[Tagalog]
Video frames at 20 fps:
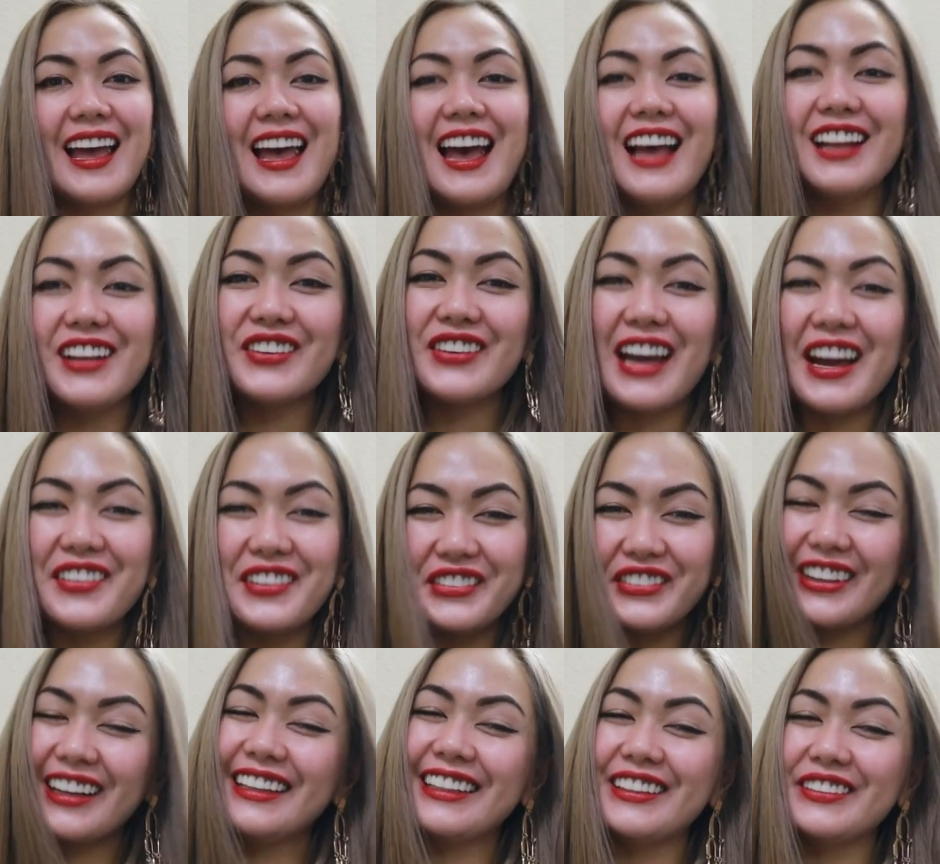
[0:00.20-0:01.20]
Hello
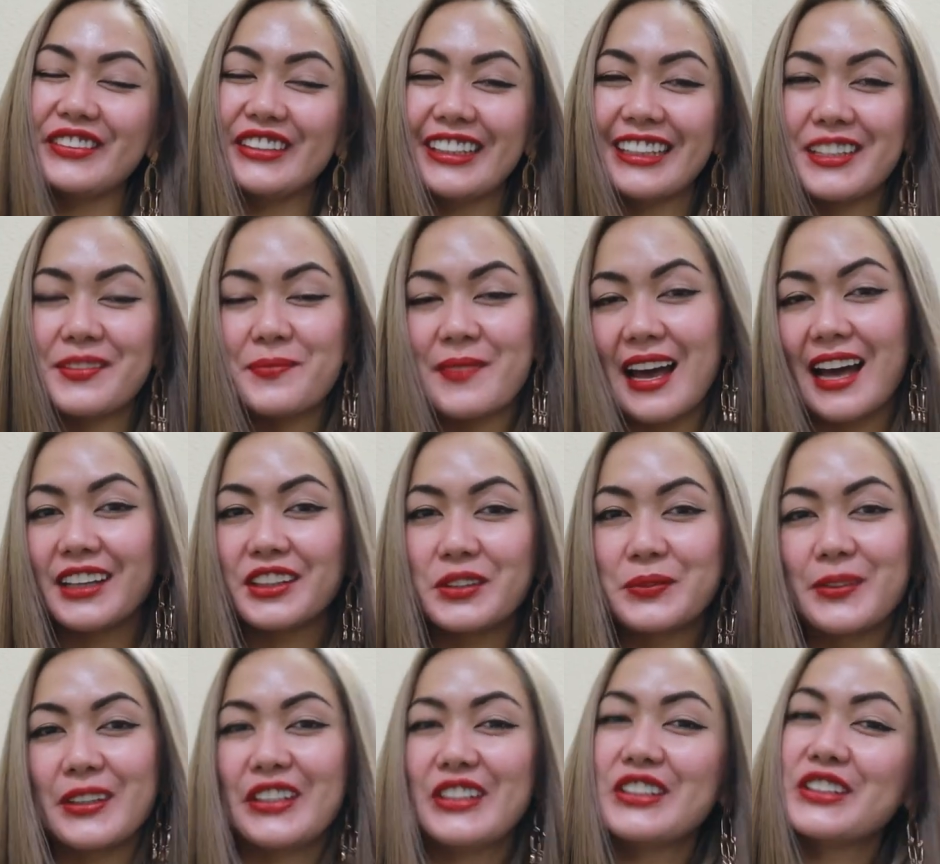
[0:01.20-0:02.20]
everyone and welcome back to
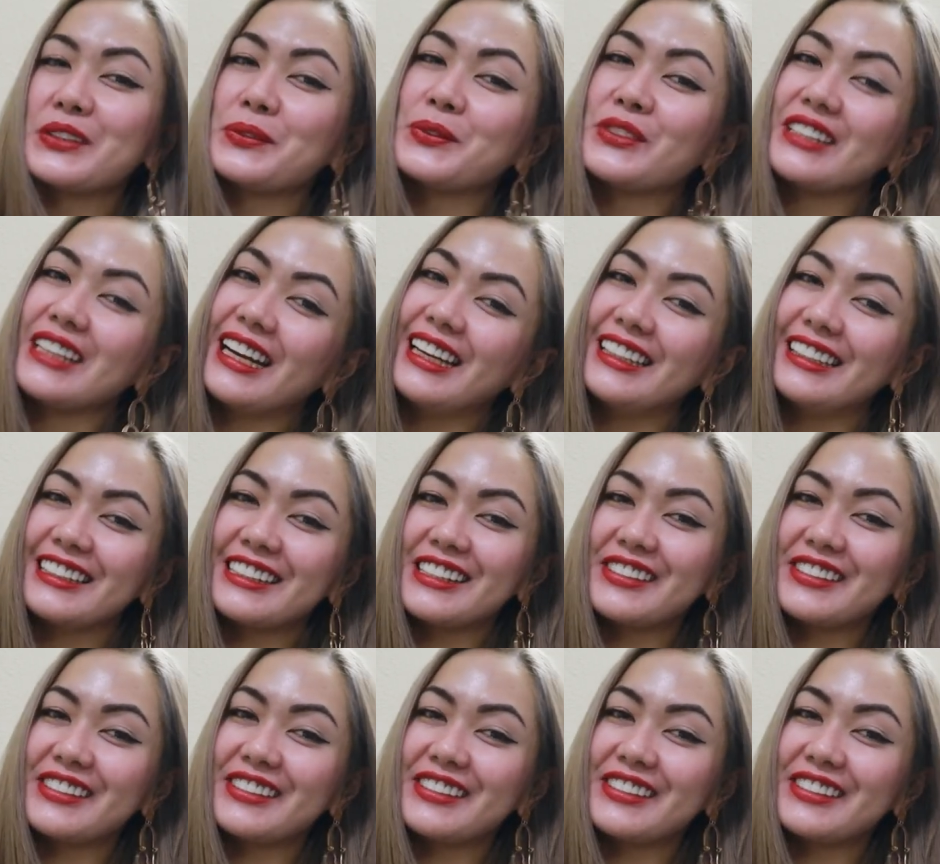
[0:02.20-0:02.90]
my YouTube channel.